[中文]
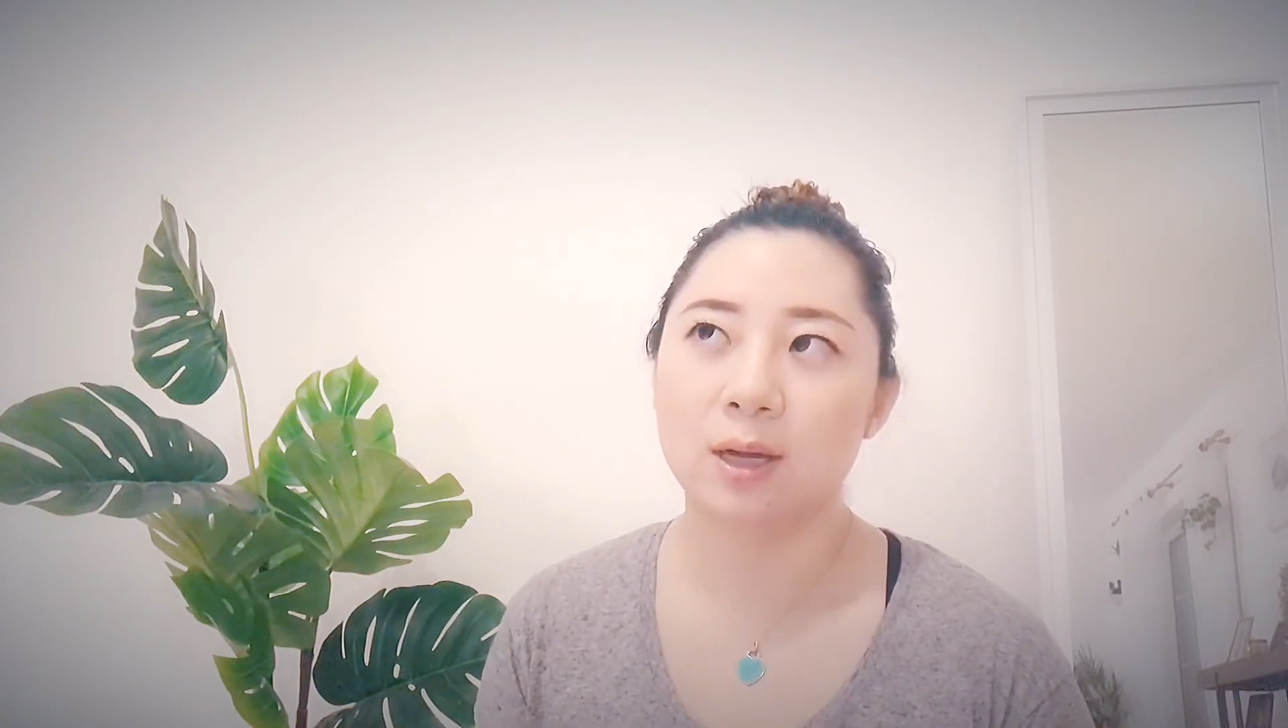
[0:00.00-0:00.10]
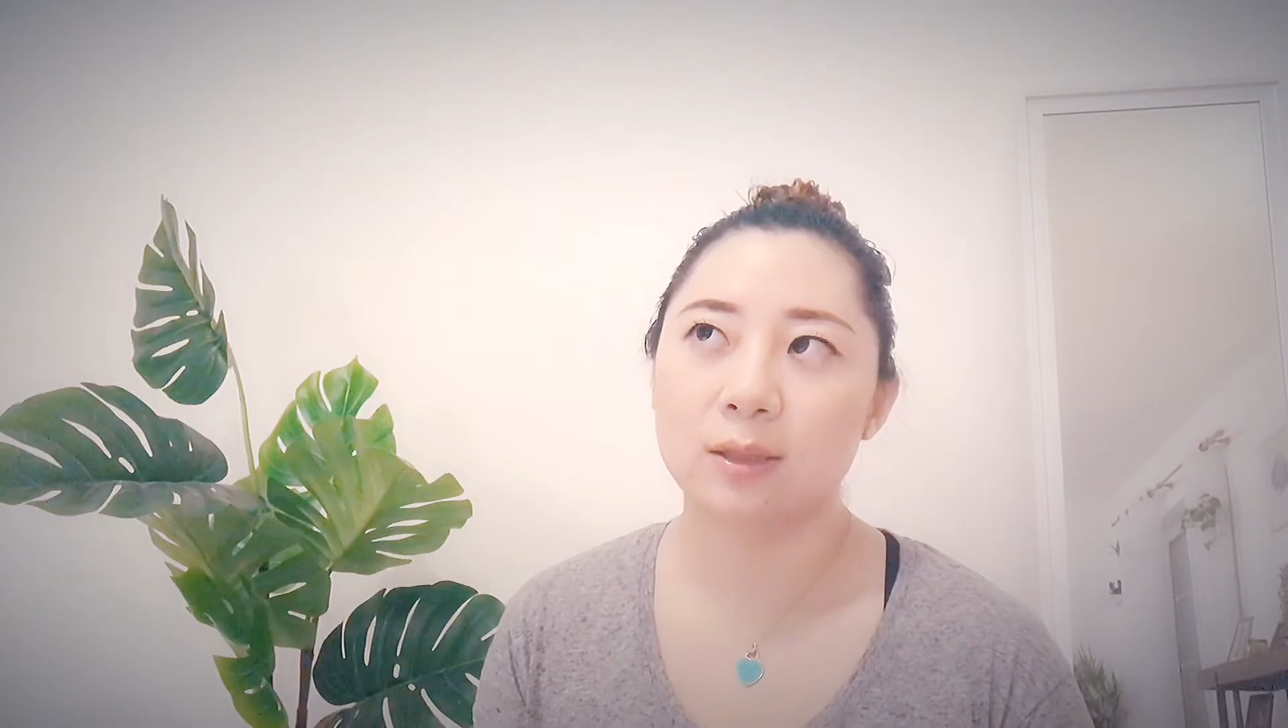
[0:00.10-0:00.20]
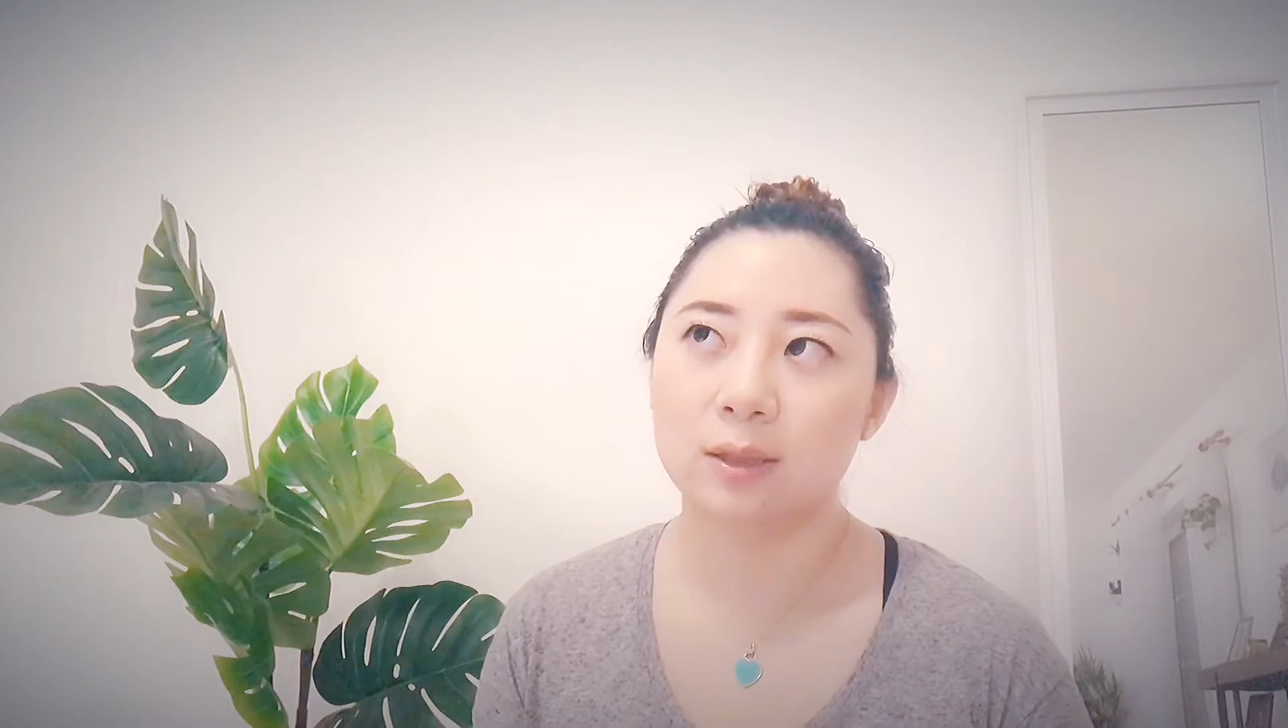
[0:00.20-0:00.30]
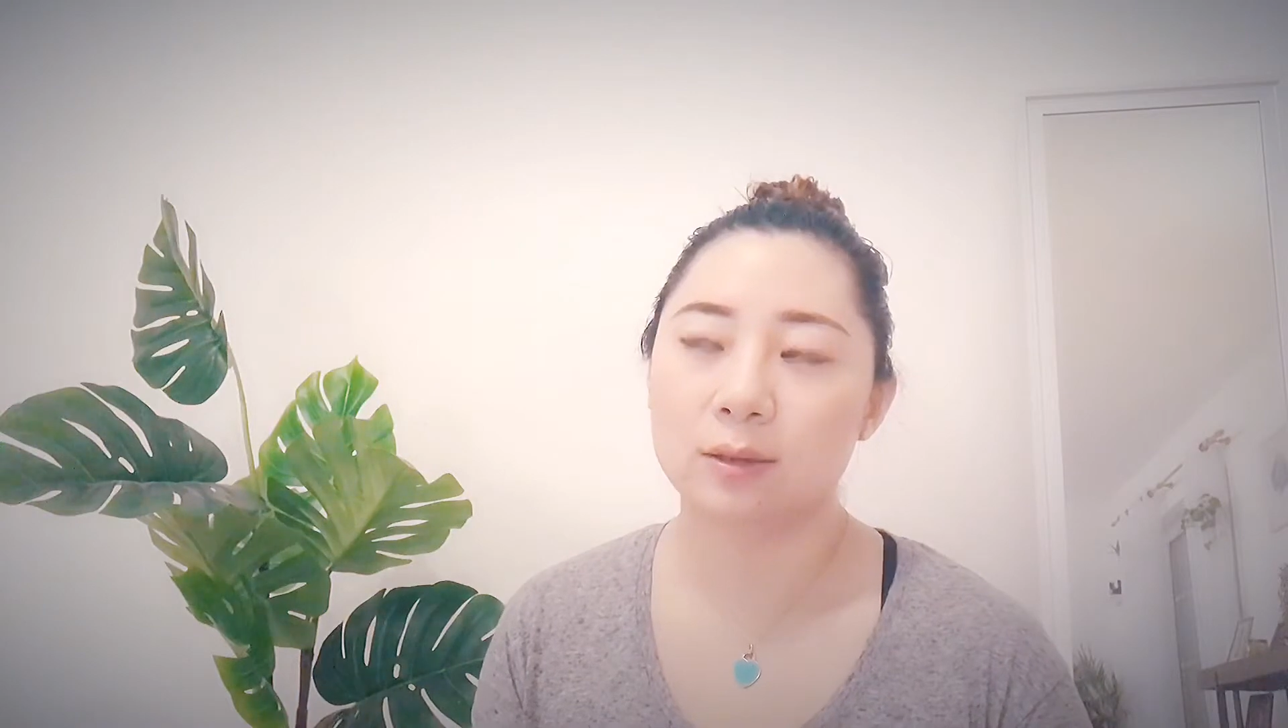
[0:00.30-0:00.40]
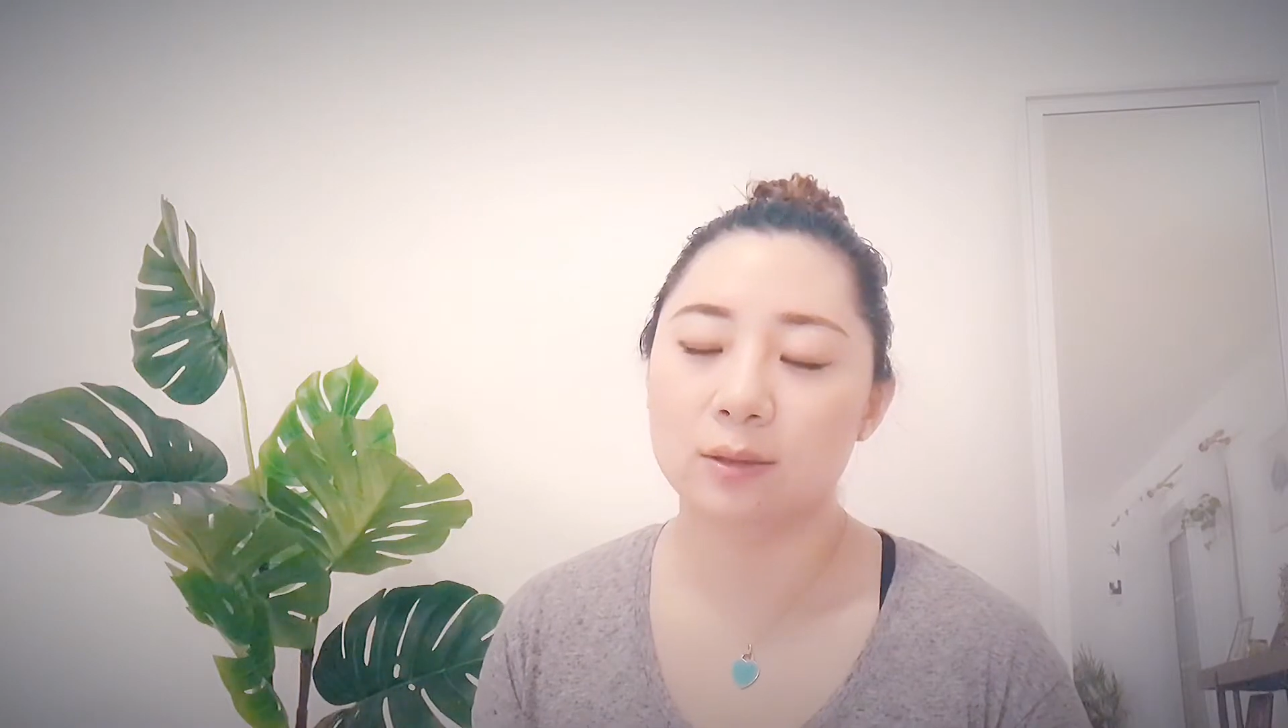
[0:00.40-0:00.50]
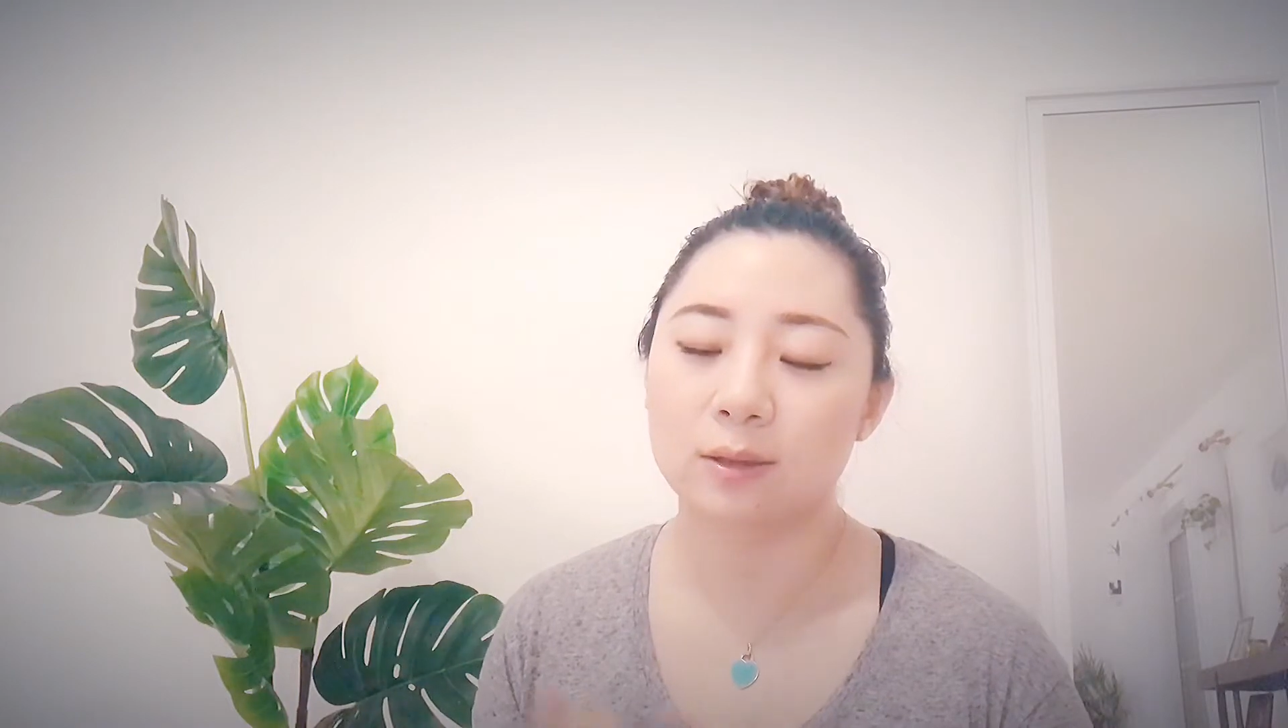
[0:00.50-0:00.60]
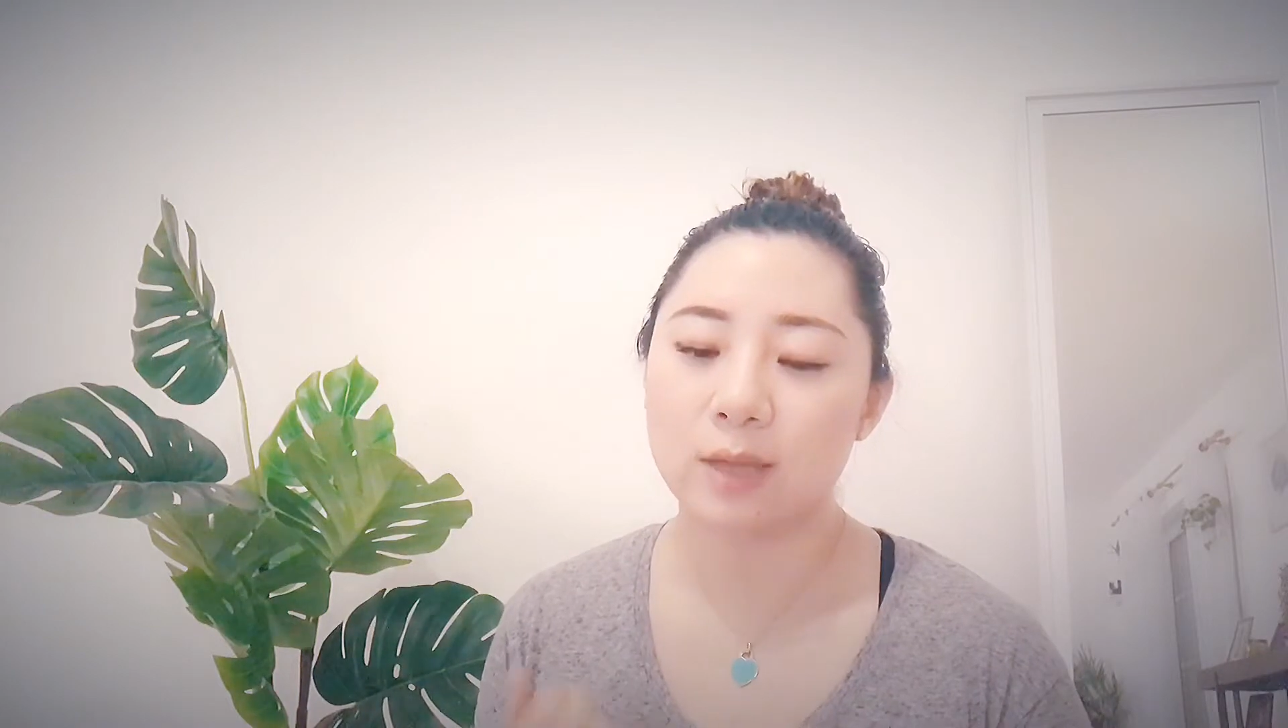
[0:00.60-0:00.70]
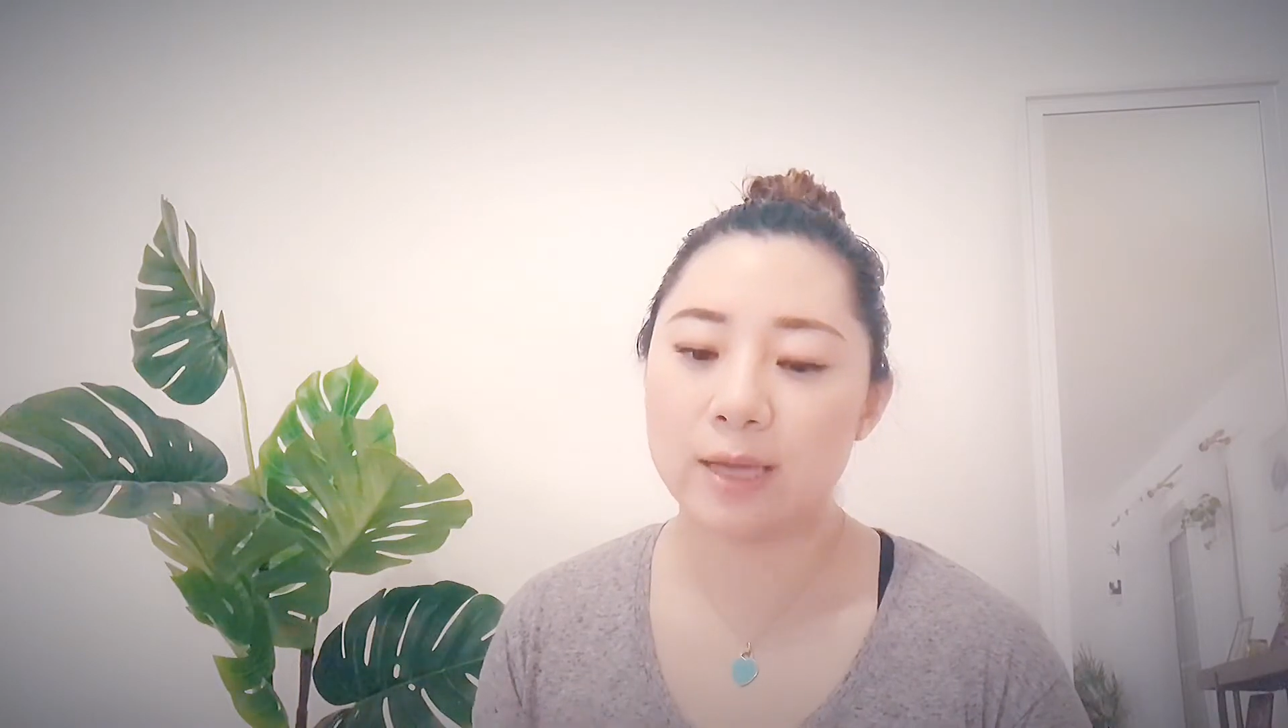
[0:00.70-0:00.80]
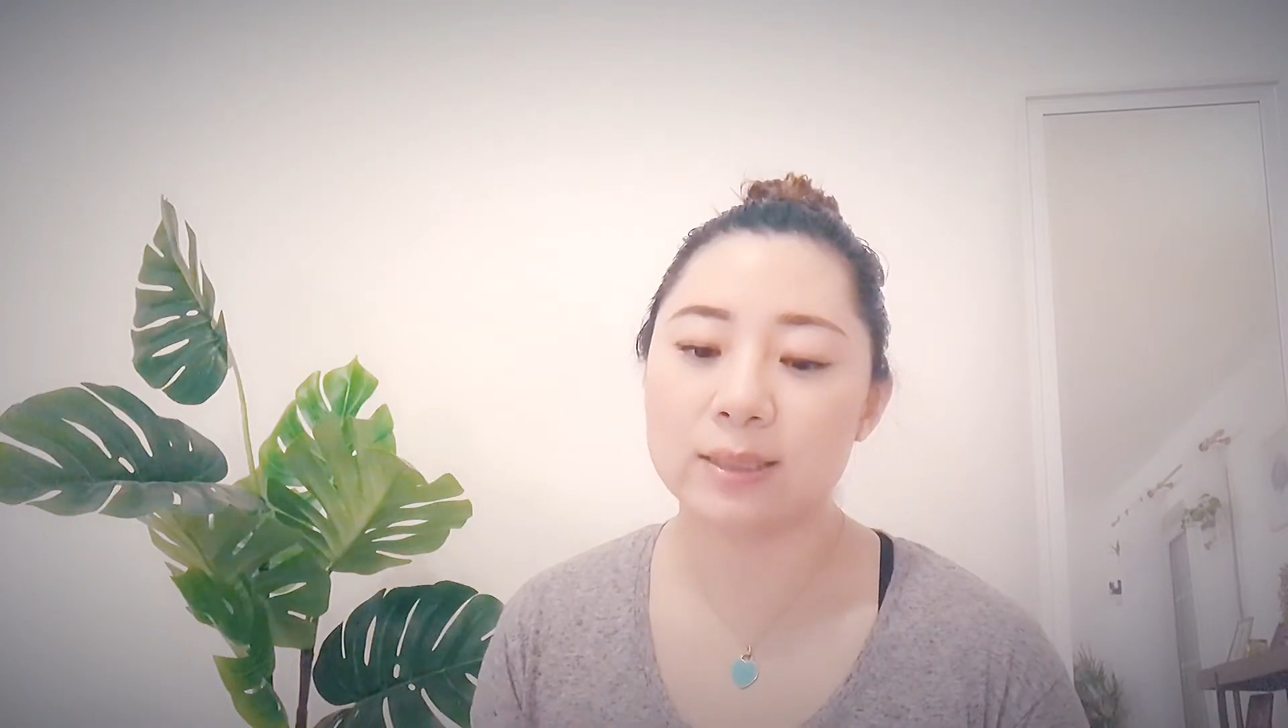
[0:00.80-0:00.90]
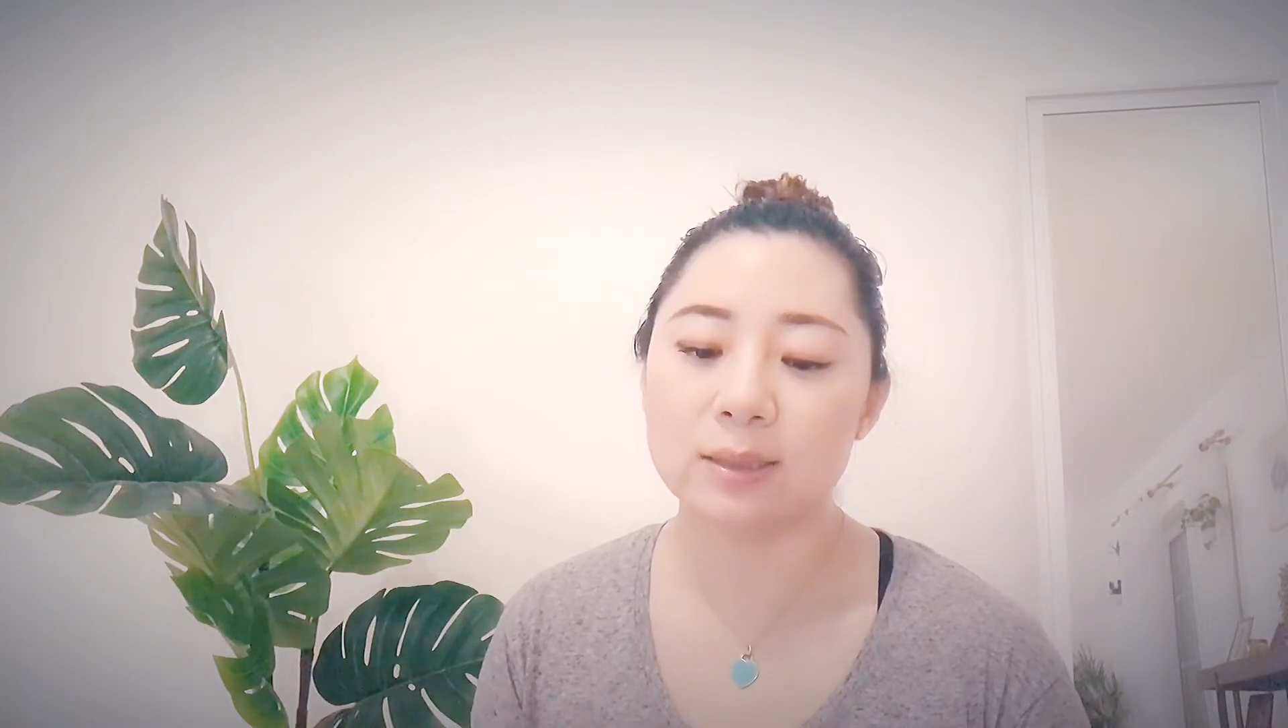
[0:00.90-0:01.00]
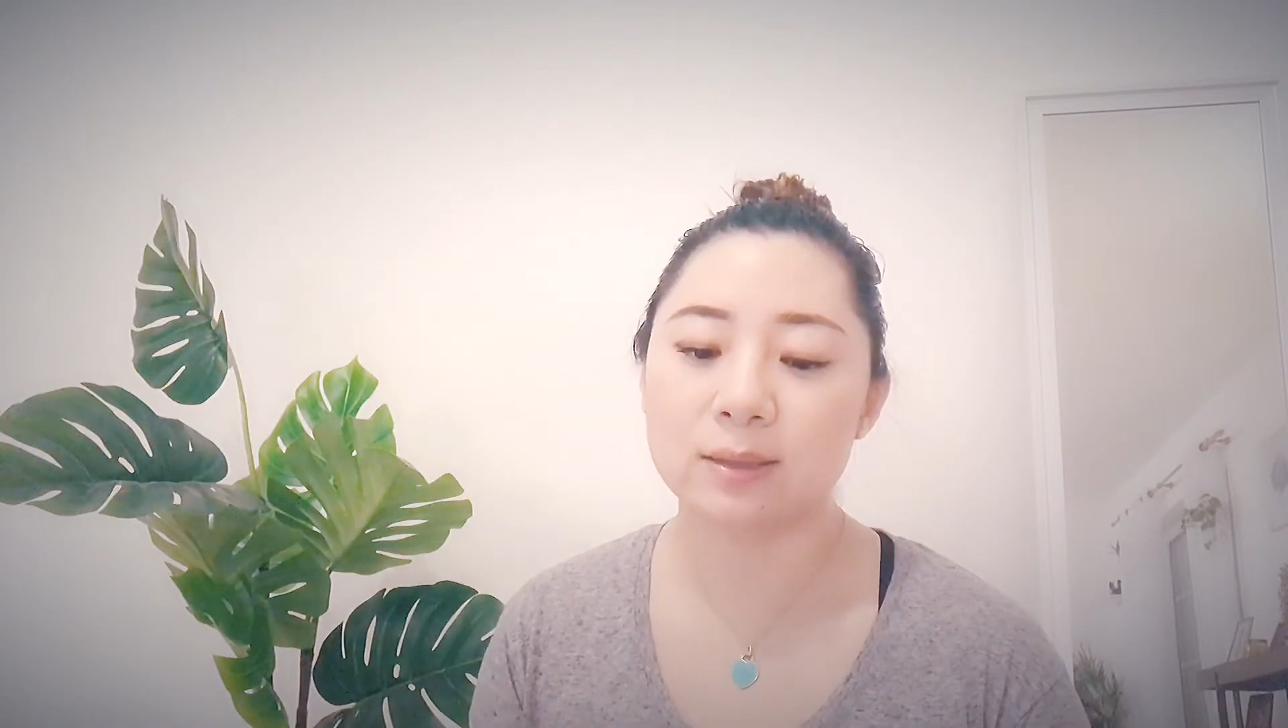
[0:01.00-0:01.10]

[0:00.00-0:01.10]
嗯，来进